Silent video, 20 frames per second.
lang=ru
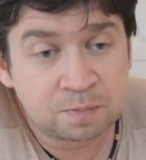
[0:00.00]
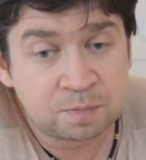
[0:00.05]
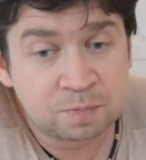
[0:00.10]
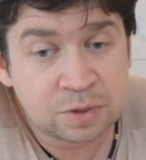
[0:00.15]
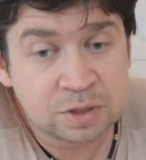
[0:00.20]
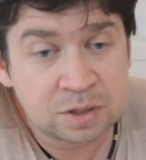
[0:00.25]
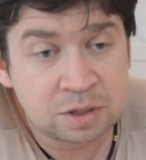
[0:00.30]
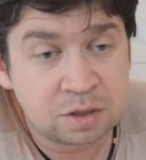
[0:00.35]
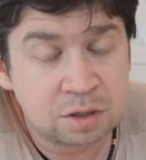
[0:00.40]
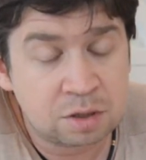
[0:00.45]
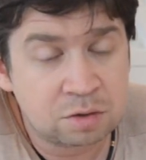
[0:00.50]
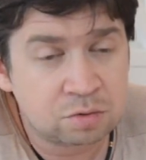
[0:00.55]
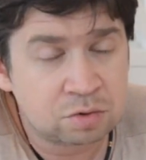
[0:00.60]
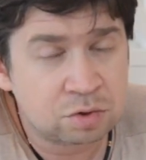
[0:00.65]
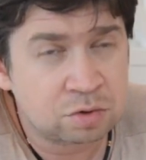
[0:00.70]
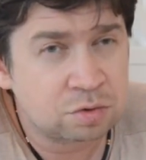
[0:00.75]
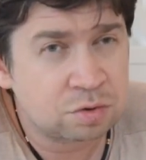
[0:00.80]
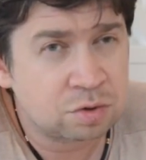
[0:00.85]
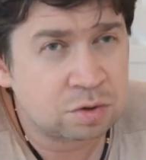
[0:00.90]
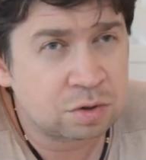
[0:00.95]
посадили
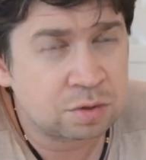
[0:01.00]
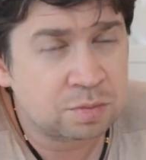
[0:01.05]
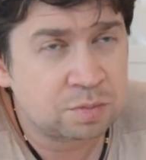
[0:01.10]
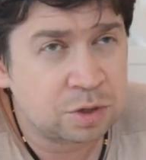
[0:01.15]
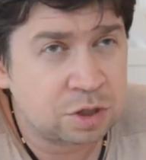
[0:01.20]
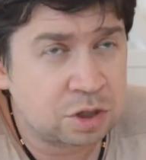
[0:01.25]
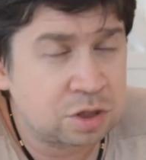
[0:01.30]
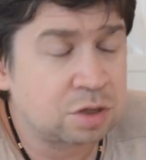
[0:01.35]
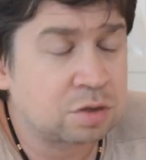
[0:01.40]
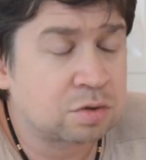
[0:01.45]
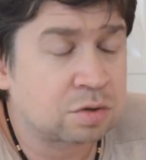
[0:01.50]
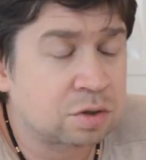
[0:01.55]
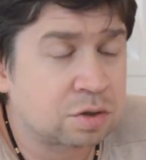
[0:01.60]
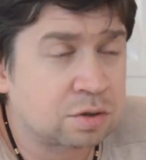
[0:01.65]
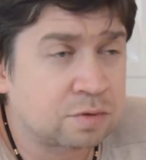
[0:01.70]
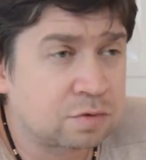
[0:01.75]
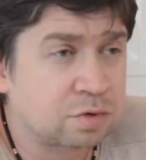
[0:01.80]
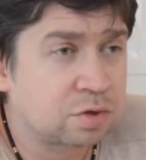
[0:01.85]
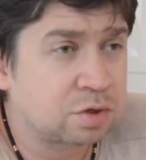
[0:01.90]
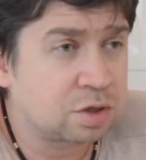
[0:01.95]
уже около, почти около
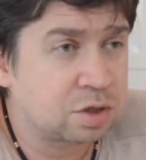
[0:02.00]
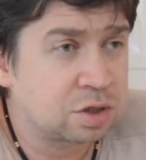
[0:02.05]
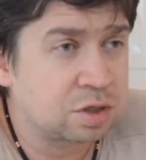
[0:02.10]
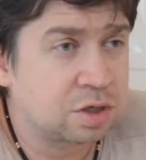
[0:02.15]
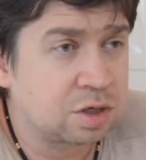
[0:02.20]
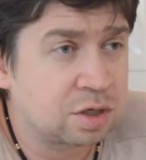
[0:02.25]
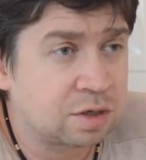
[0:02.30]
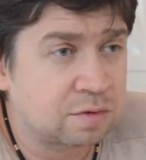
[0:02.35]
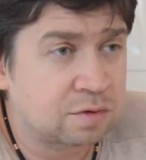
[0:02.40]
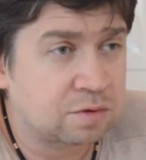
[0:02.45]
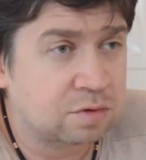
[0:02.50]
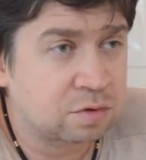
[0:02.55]
2000 деревьев.